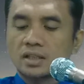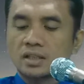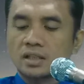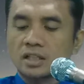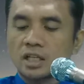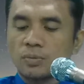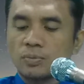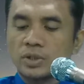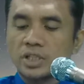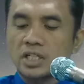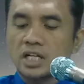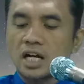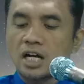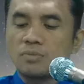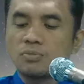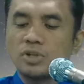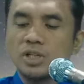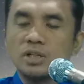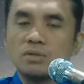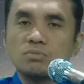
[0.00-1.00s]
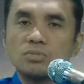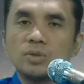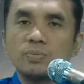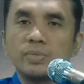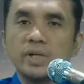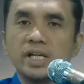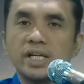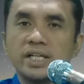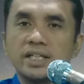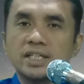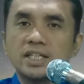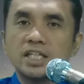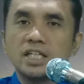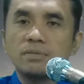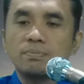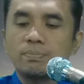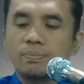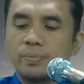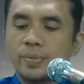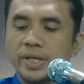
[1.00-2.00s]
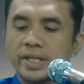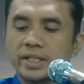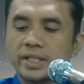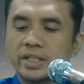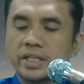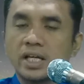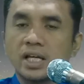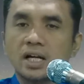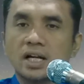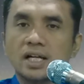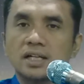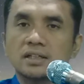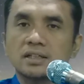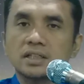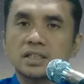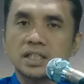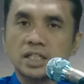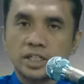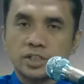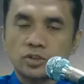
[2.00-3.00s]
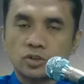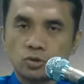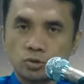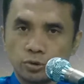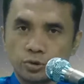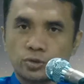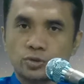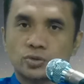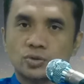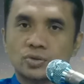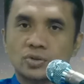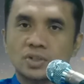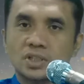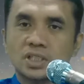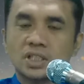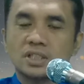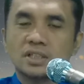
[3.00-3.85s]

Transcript: Tetapi kami memiliki pikiran Kristus.